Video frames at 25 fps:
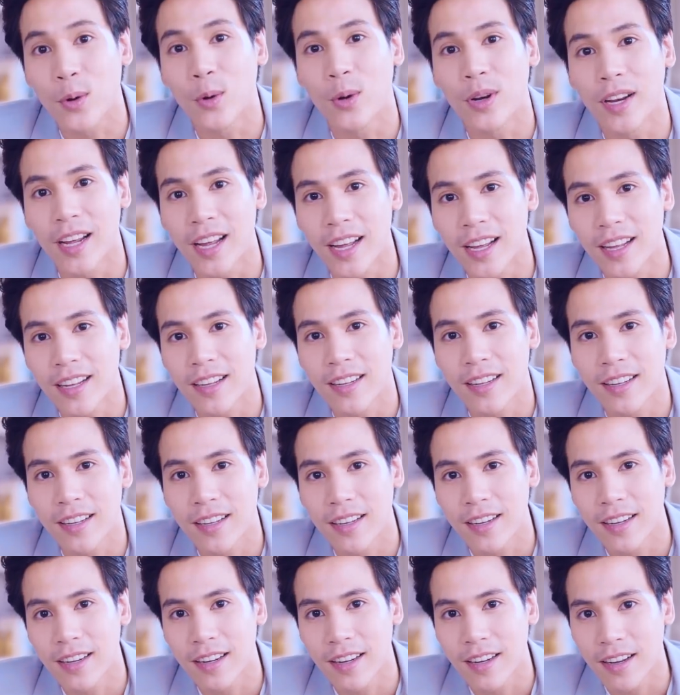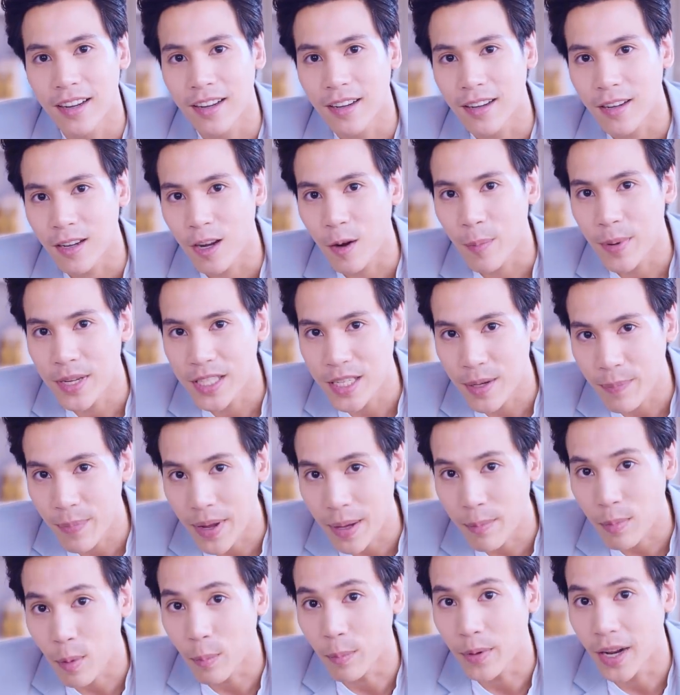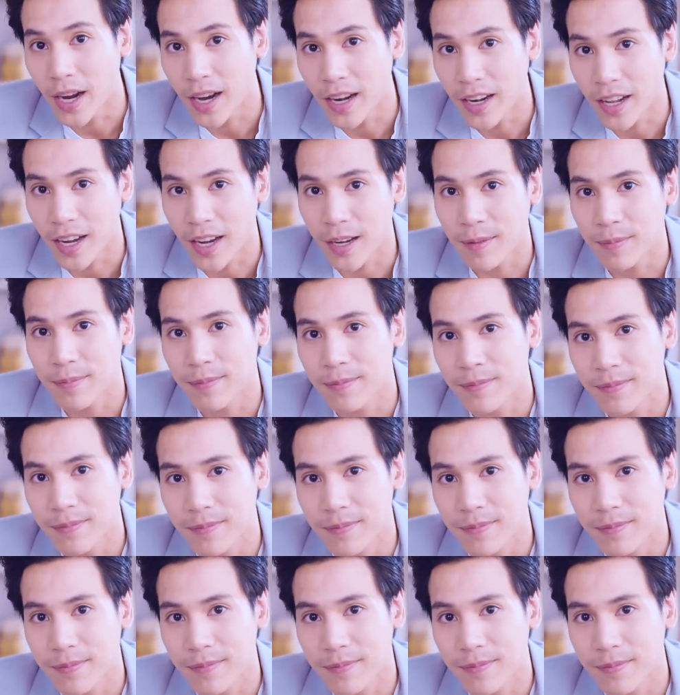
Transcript: คุณนะ่ะ ก็เป็นสเปคผมได้นะครับ